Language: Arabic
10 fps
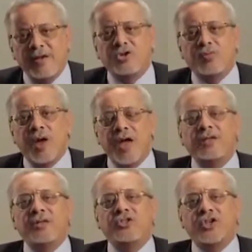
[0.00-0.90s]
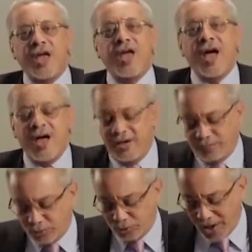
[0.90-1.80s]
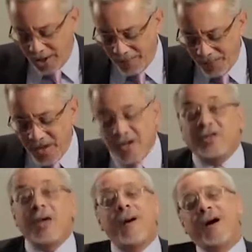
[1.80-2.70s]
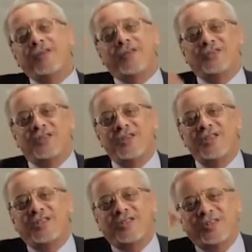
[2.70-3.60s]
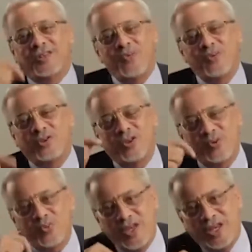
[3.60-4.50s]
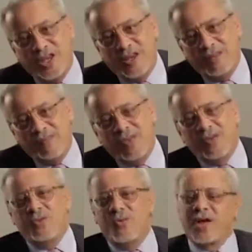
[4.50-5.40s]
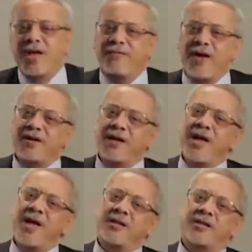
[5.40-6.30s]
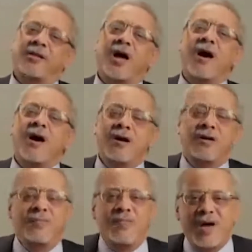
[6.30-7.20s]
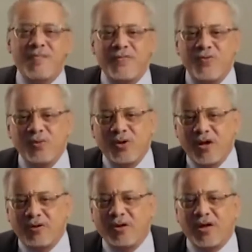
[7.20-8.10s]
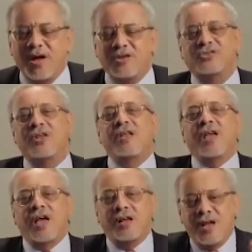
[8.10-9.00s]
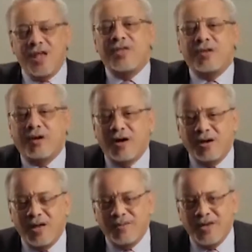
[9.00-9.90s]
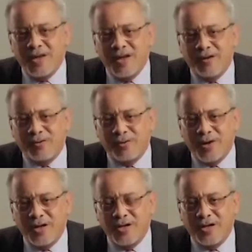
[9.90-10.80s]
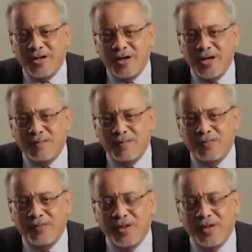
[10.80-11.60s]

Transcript: الشبهات الشائعه اللي بتطرح طبعا نظريه التطور الدارويني وكيف انها تتعارض مع مفهوم الخلق الخاص الذي قال به القران الكريم